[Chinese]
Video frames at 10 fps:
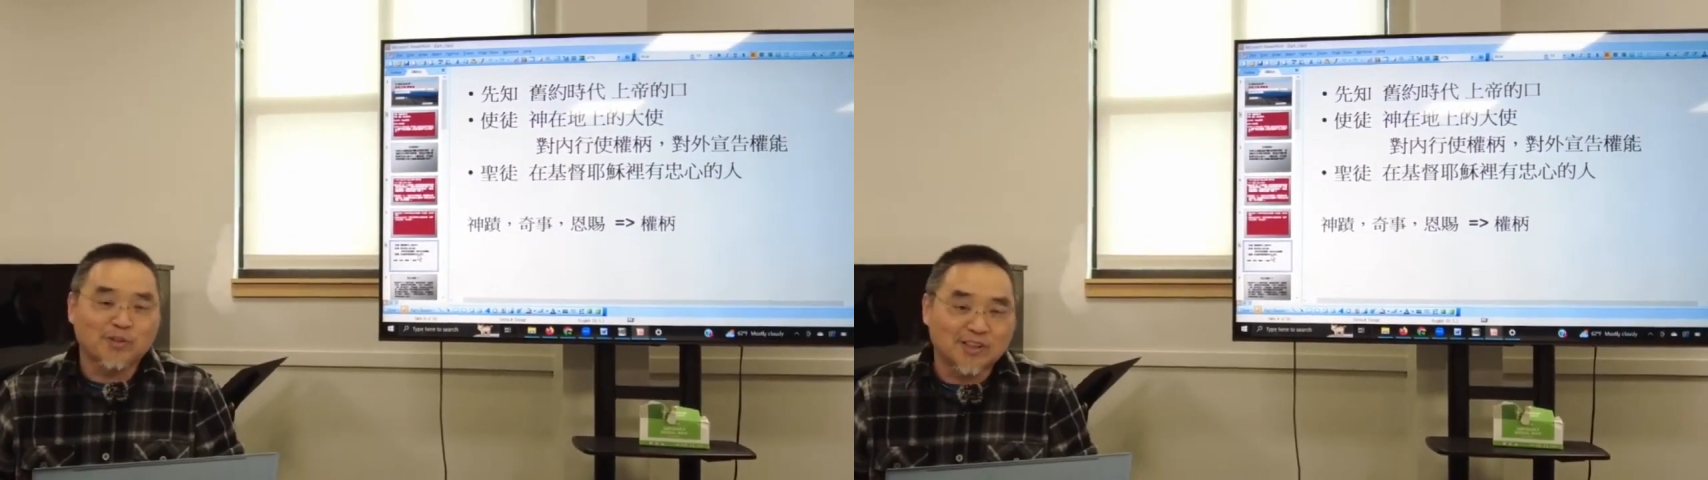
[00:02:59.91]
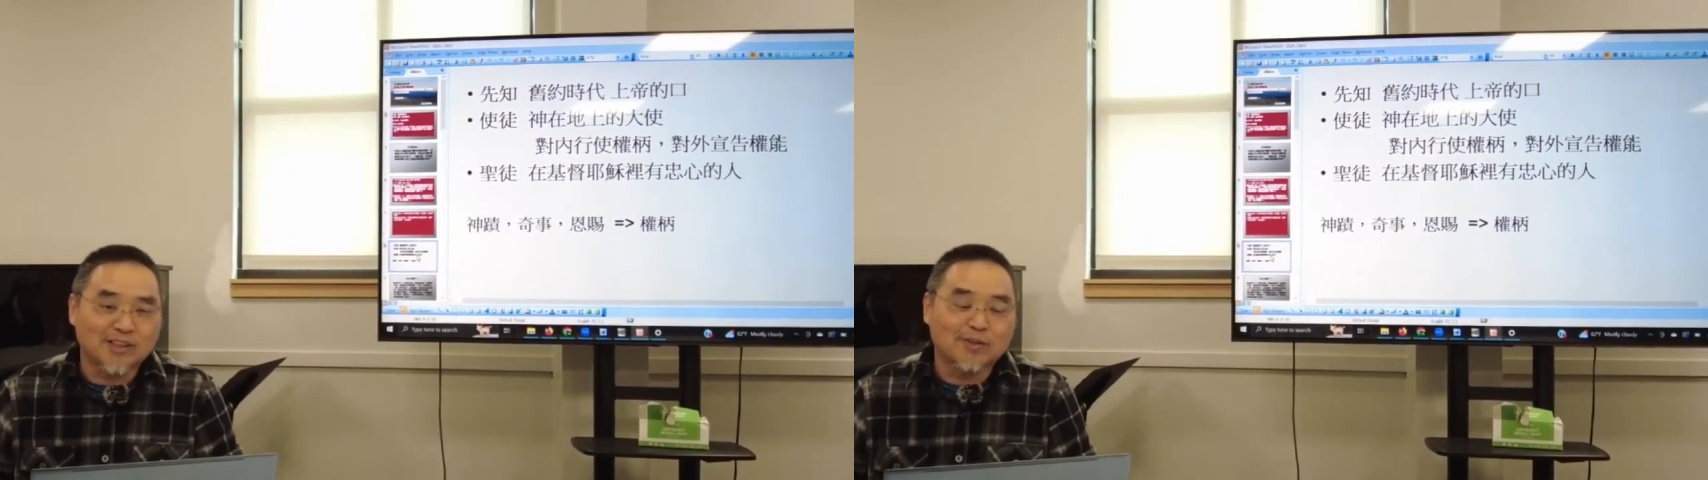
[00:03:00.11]

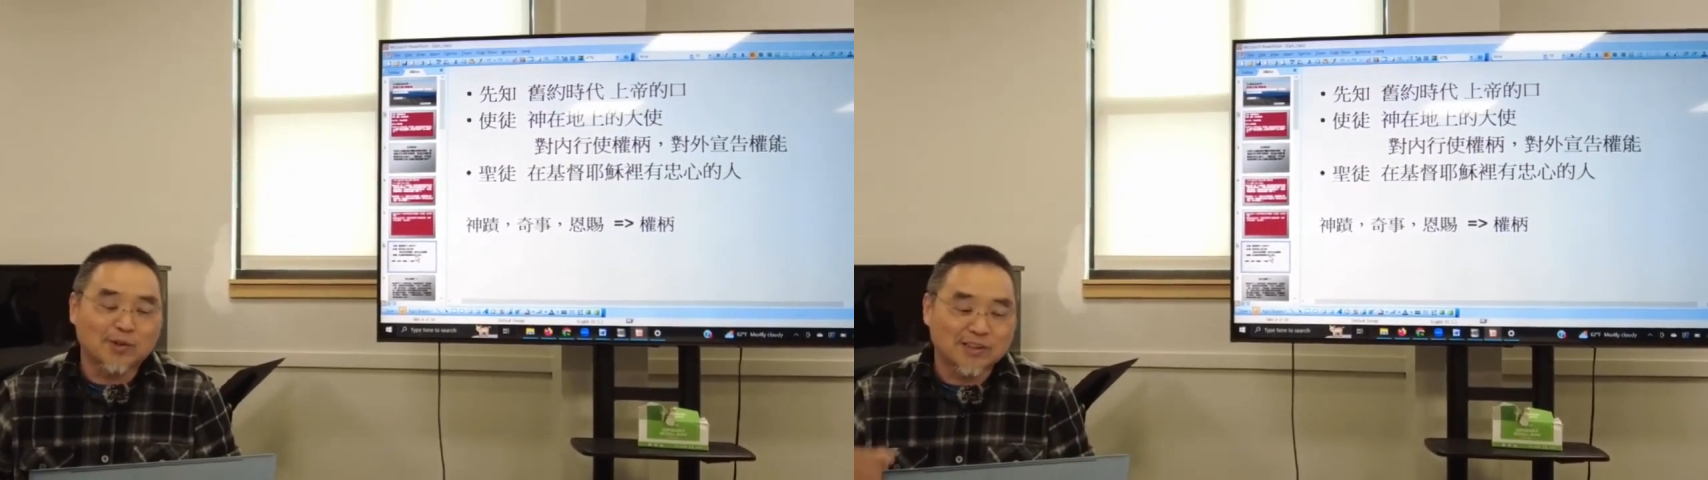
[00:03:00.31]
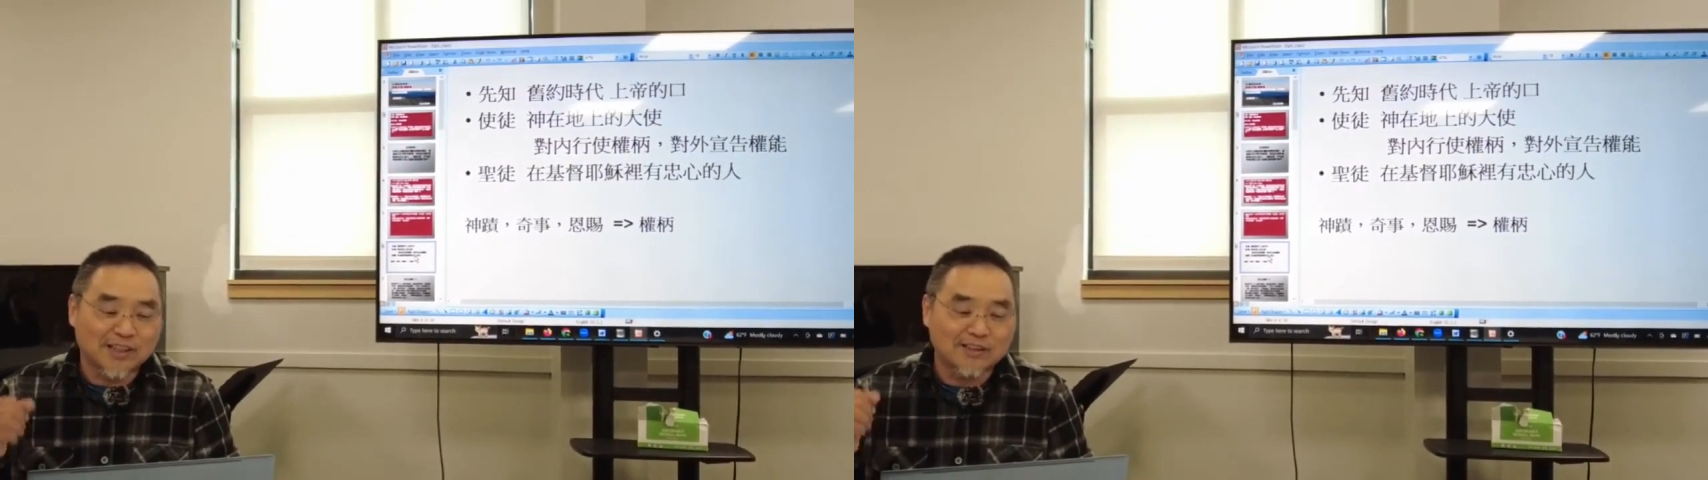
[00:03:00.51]
有听
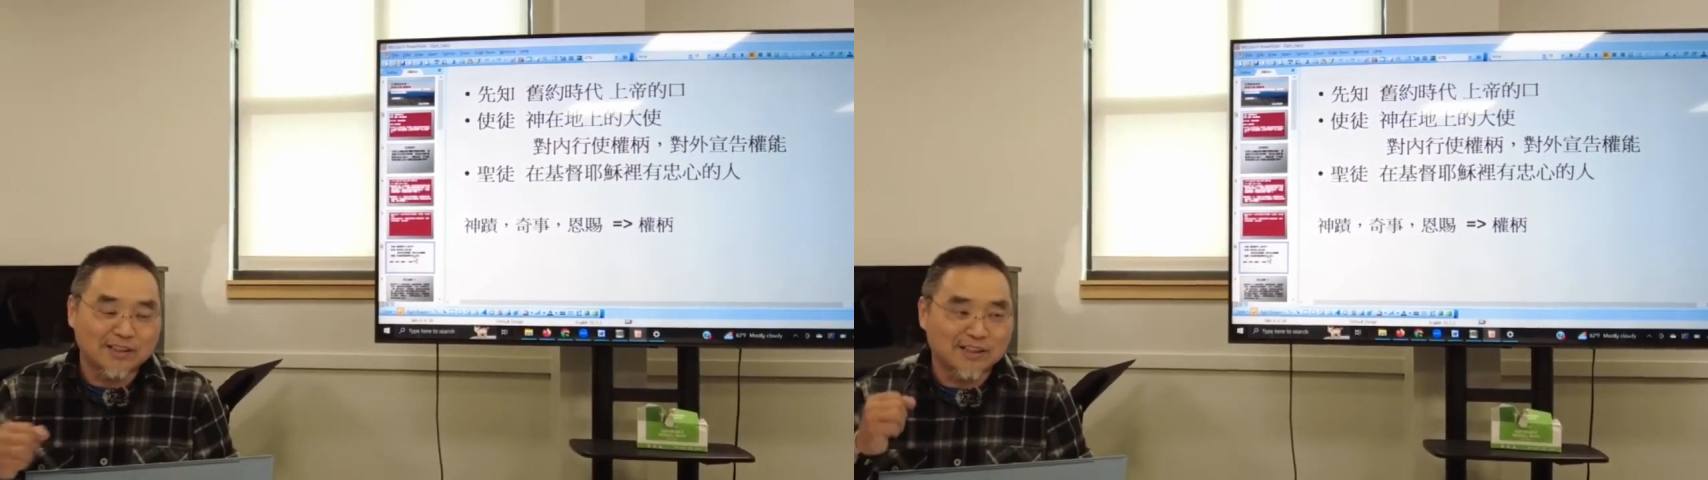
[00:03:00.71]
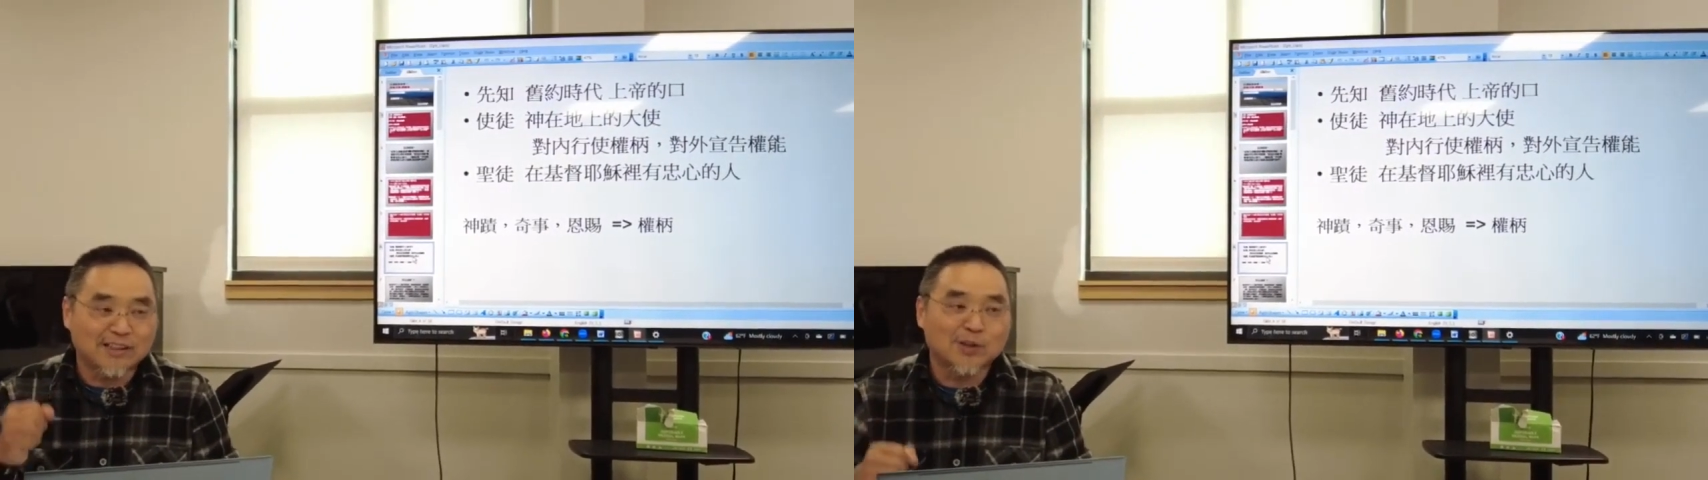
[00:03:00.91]
过上
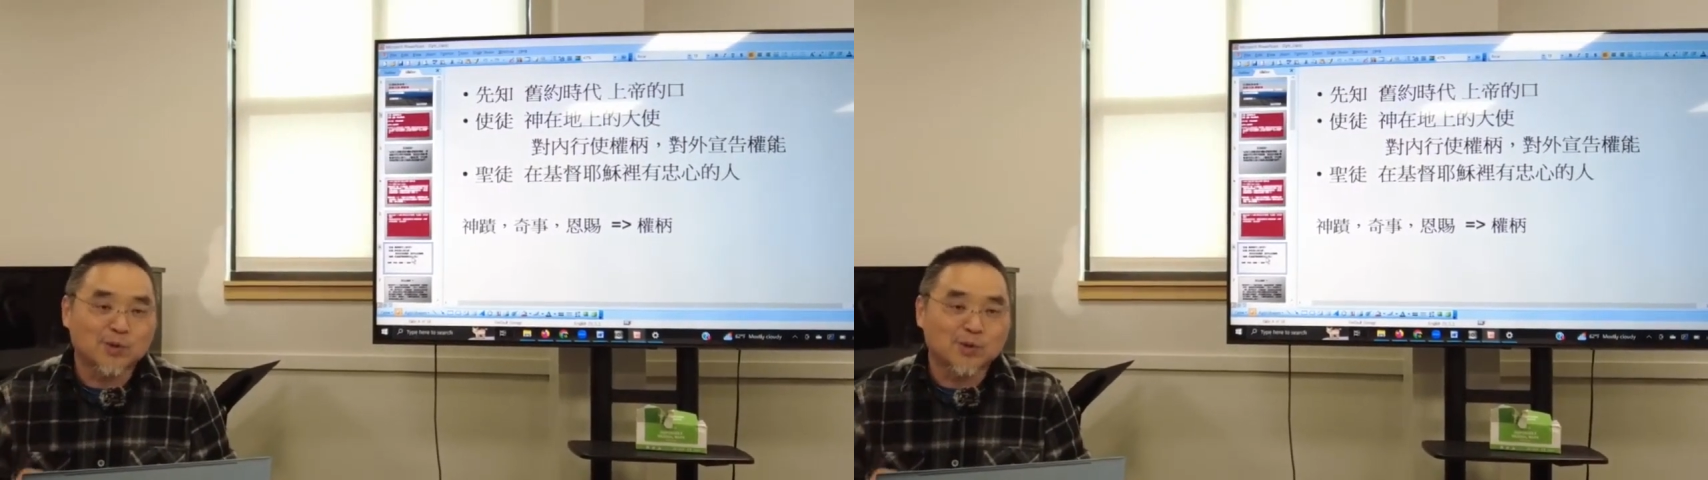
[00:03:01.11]
帝跟他